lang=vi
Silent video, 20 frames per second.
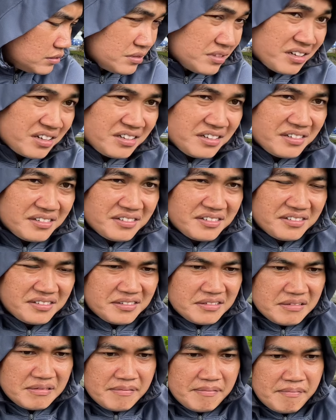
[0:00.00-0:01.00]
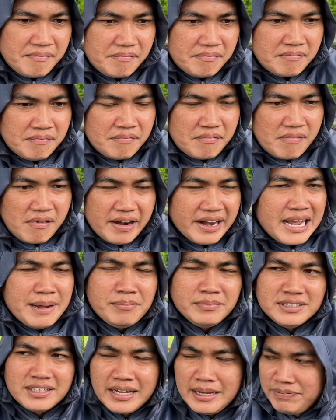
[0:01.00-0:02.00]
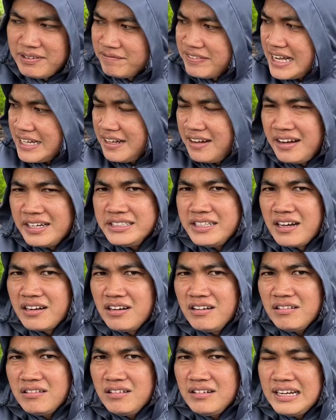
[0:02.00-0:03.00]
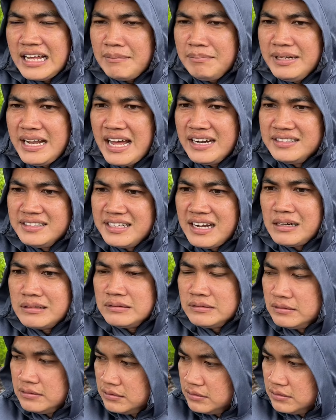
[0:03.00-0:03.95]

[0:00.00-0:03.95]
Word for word: đó im giờ im phăng phát rồi giờ nó có lắm lên gì đâu